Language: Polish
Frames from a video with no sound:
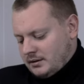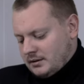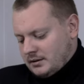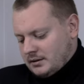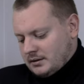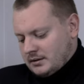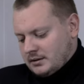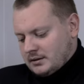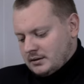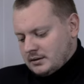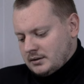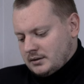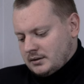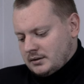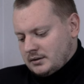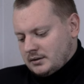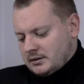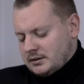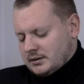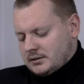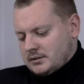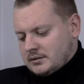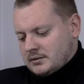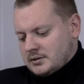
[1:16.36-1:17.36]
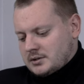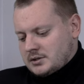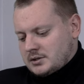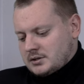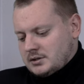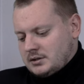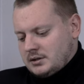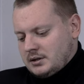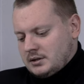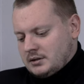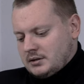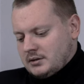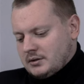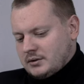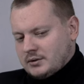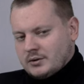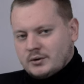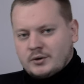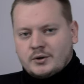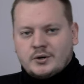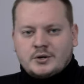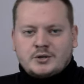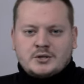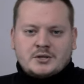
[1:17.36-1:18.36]
E, takoż
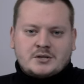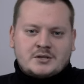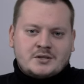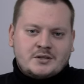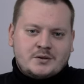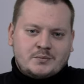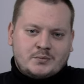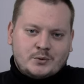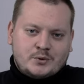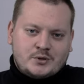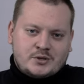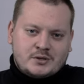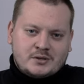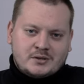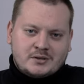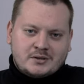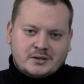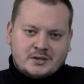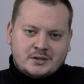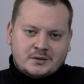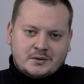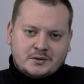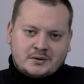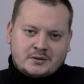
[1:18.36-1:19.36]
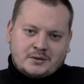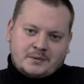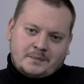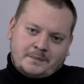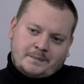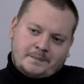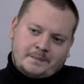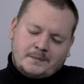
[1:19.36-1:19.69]
jednego ojciec nie puścił nawet.